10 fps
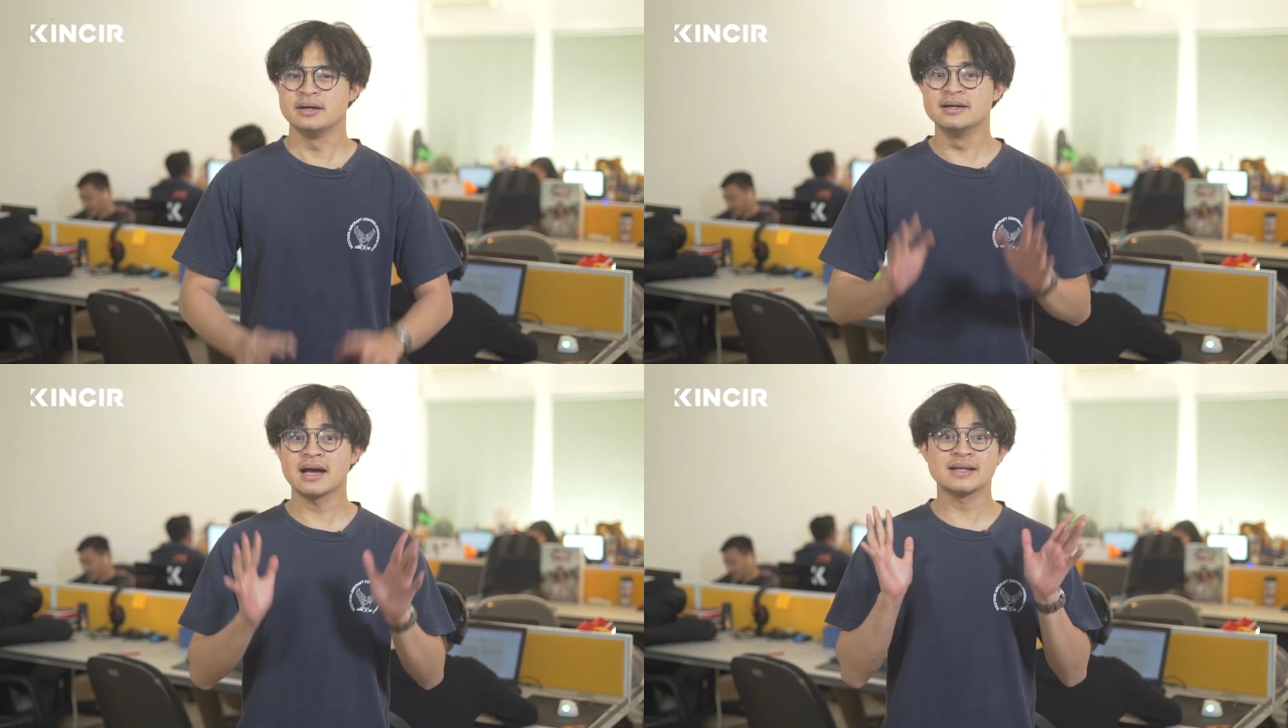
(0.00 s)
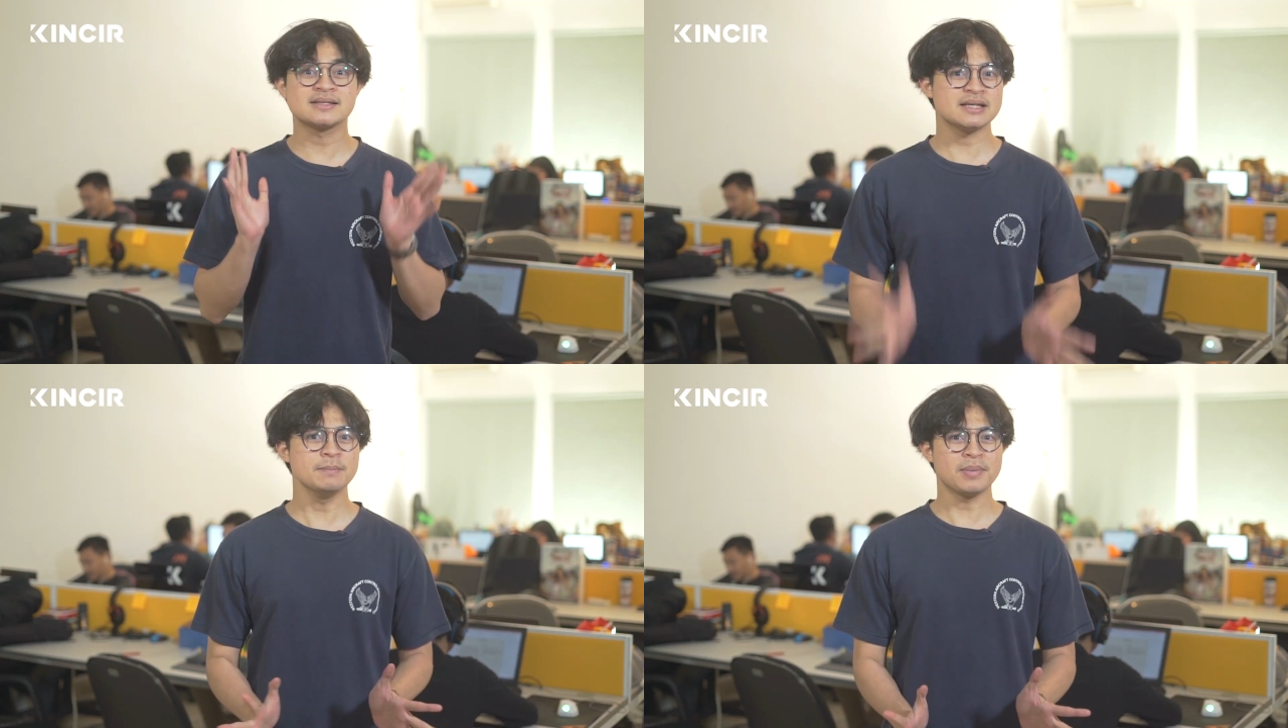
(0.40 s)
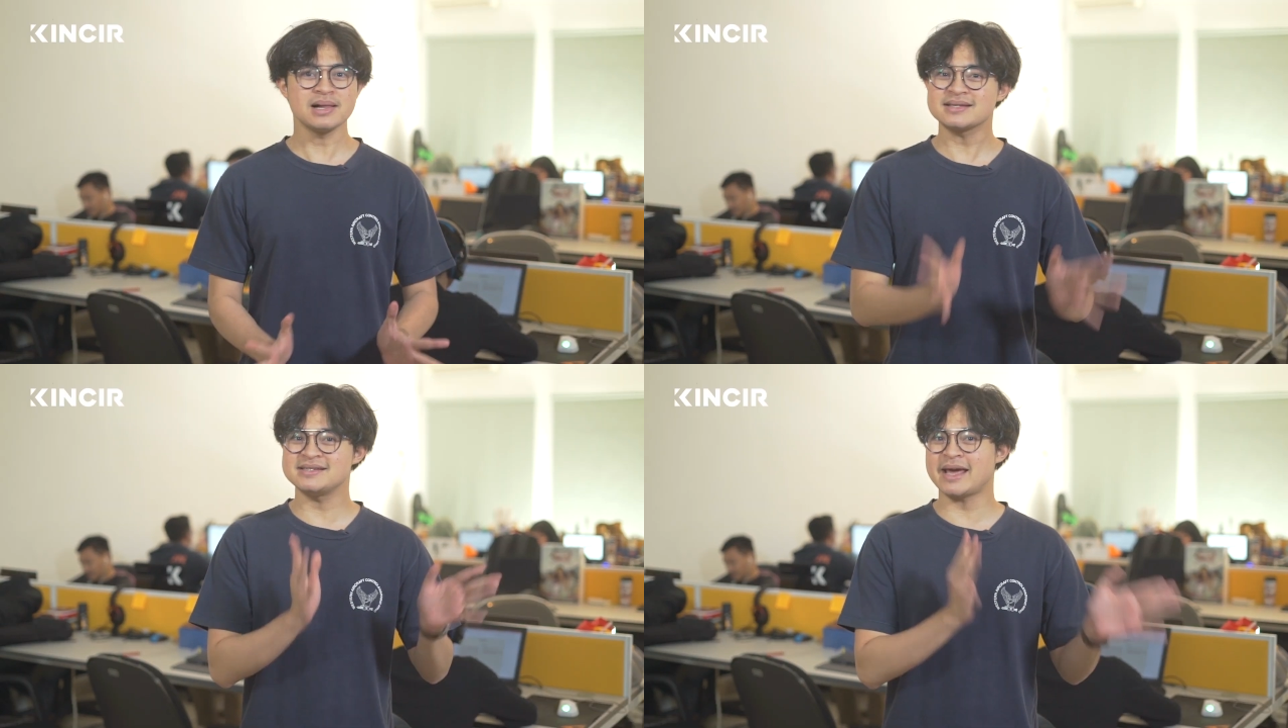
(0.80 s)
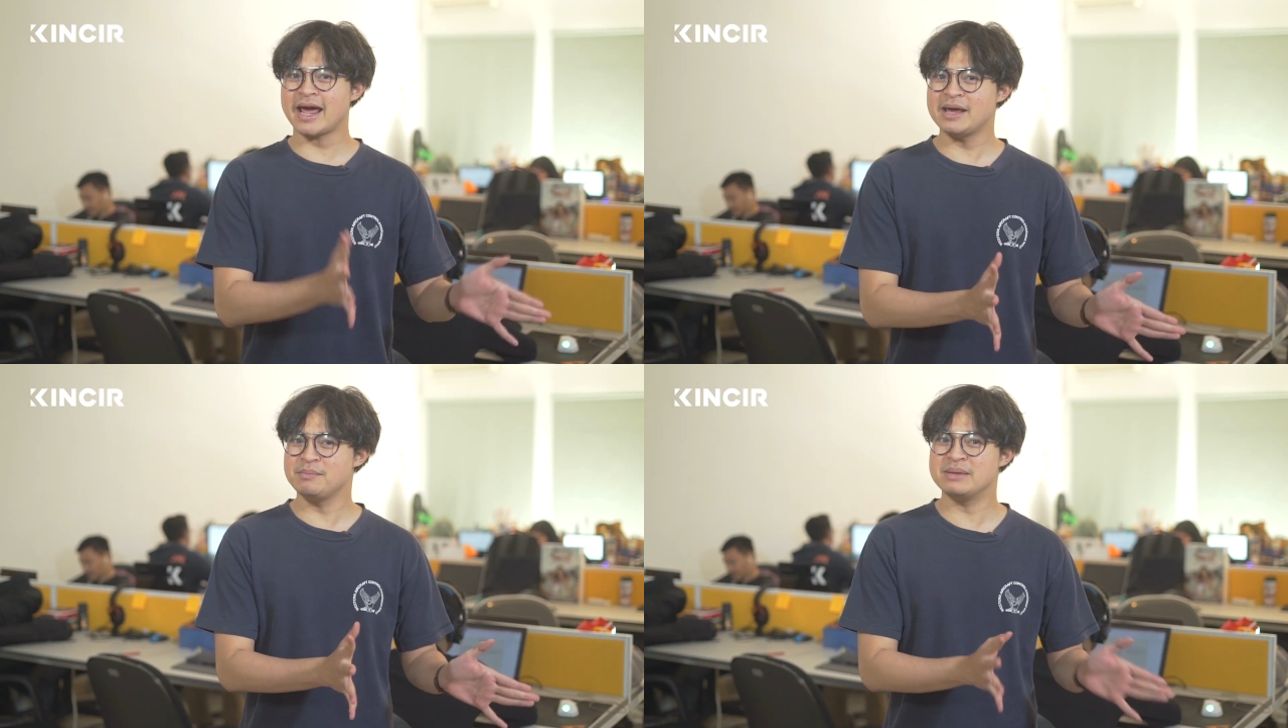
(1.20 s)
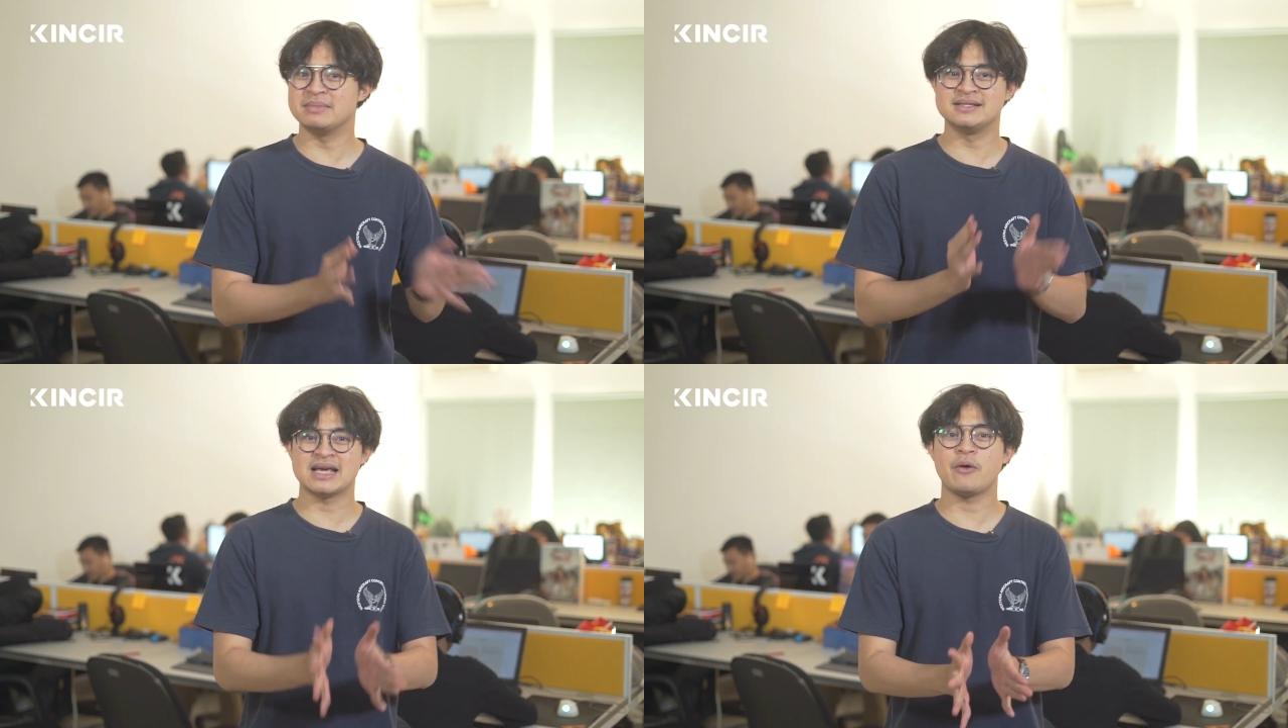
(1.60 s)
dengan simple si Amy
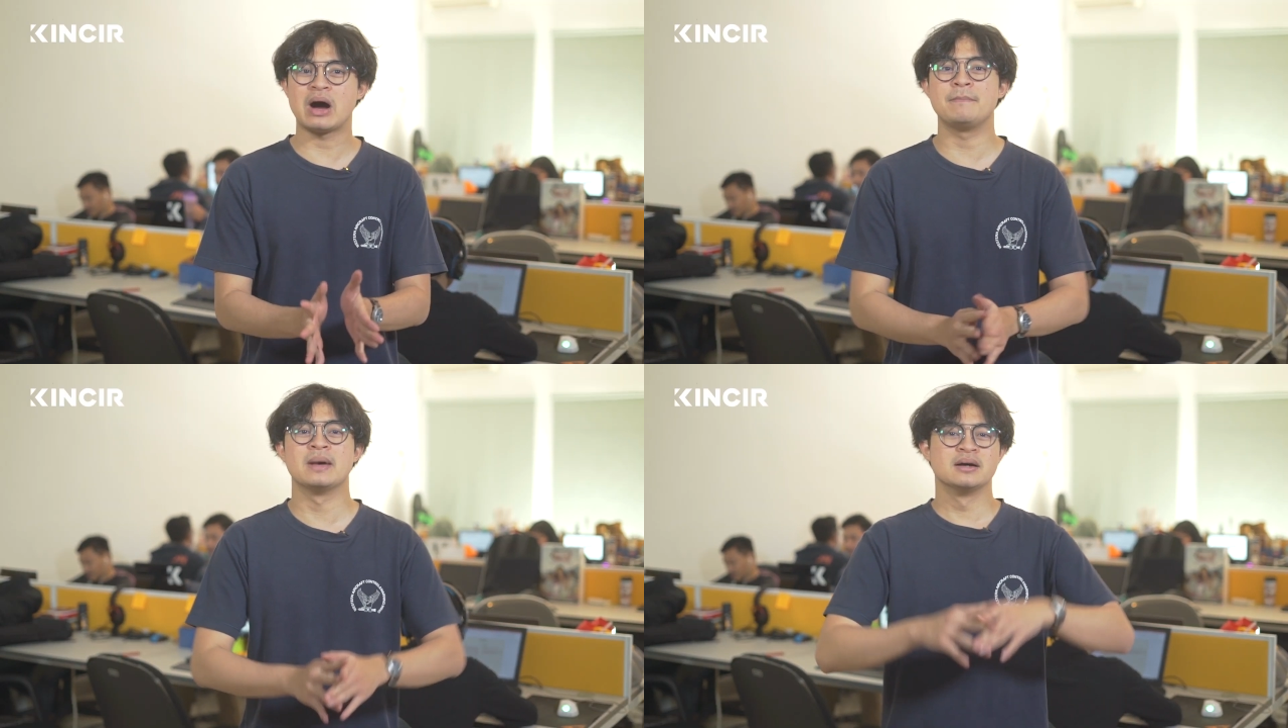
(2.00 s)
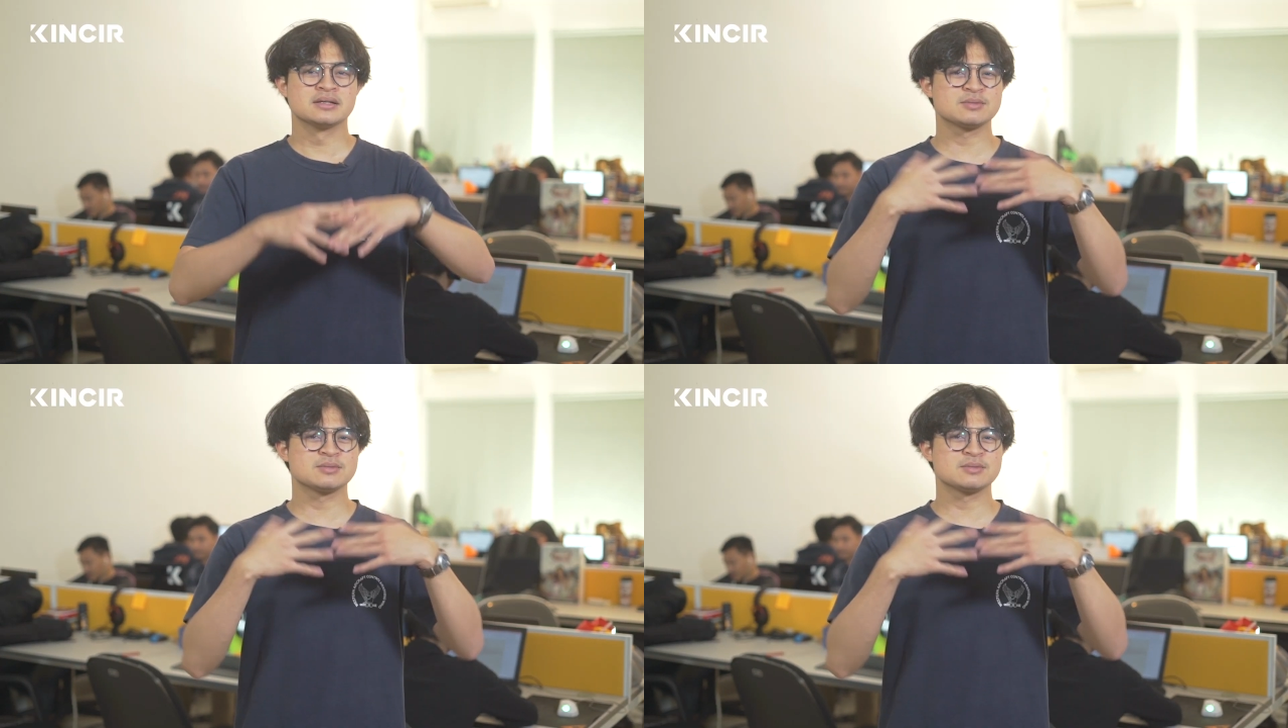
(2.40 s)
menjawab,